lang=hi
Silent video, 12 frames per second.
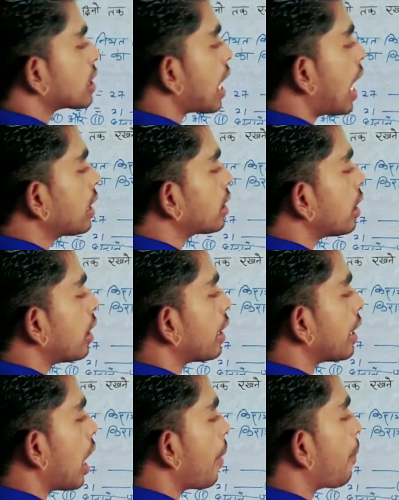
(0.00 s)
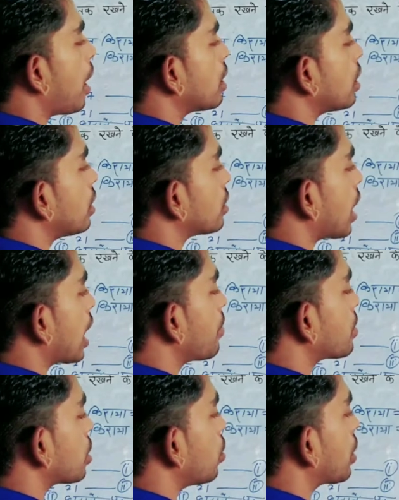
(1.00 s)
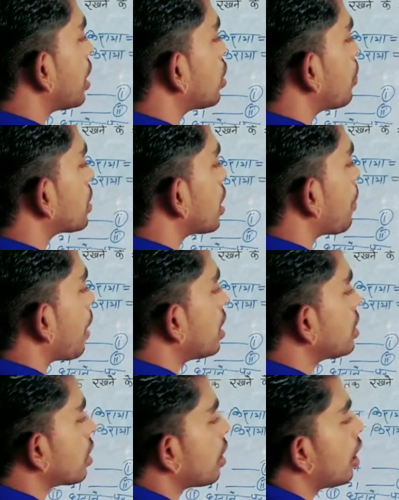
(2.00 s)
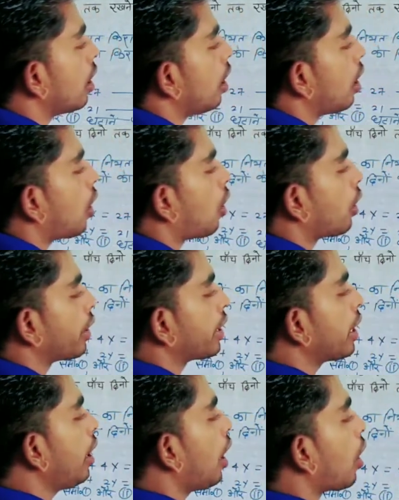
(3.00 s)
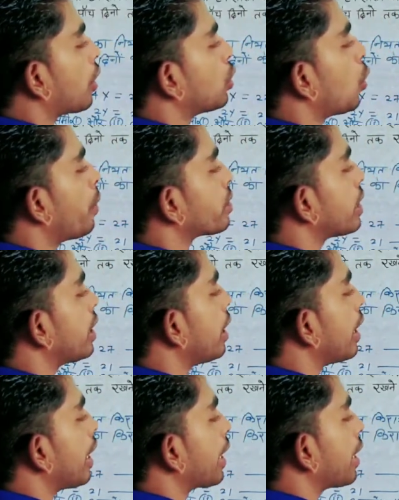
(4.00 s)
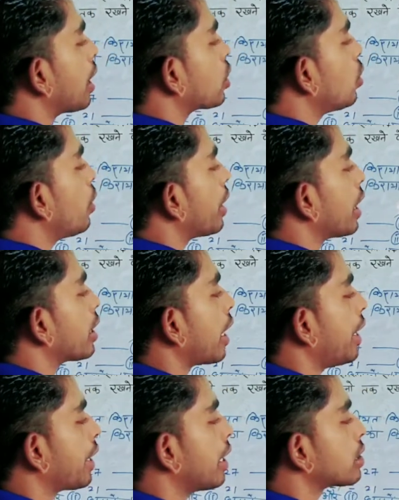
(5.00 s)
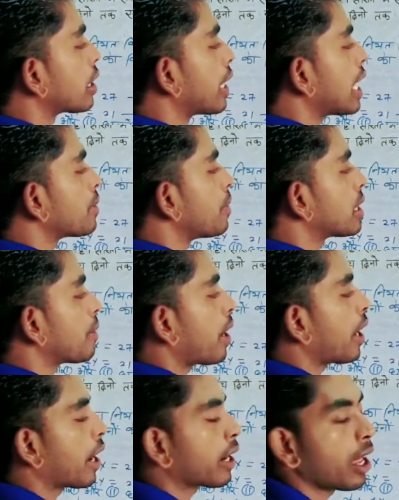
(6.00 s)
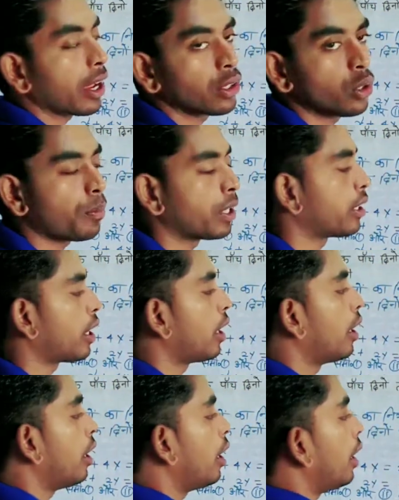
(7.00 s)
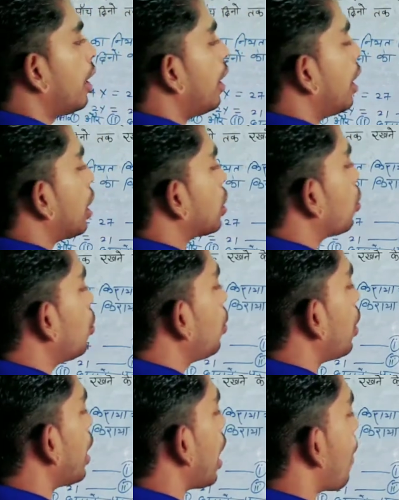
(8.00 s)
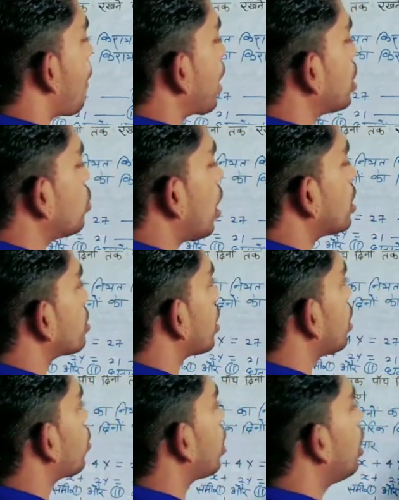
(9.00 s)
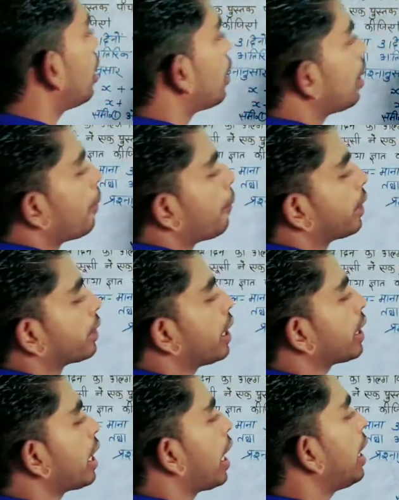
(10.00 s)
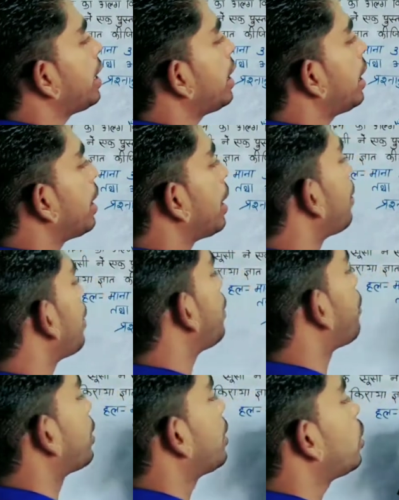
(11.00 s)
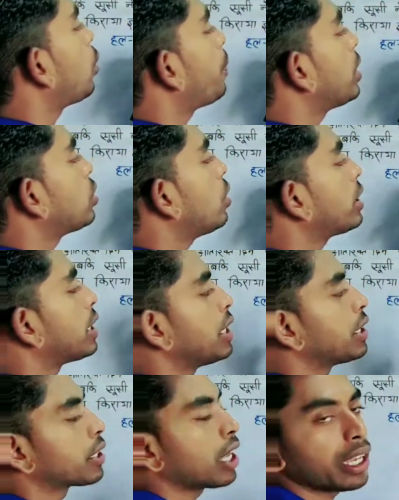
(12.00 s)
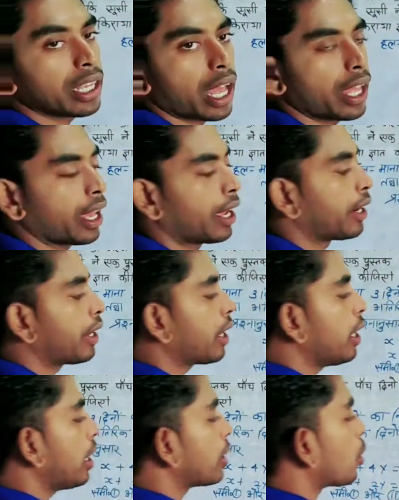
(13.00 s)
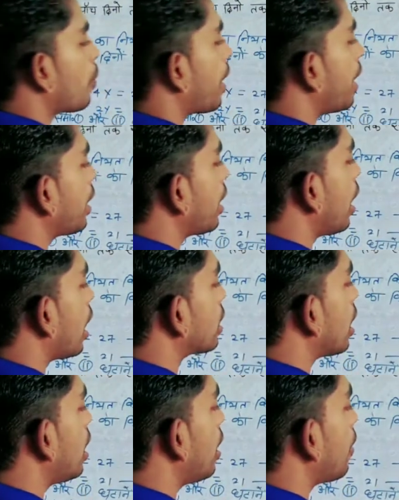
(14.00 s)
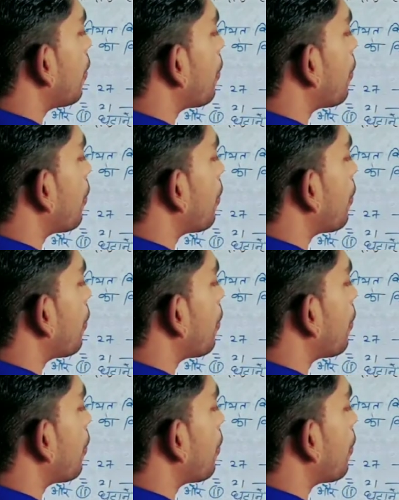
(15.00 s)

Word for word: सात यहाँ पाँच सात से दो गया तो बचा पांच ठीक है और दो में से एक गया तो एक यानी कि सत्ताईस में से बारह घटाएंगे तो पंद्रह तो हमारा जो आंसर होगा पंद्रह क्या है ये पंद्रह रुपए जो है तीन का किराया है ठीक है तो मानेंगे अतः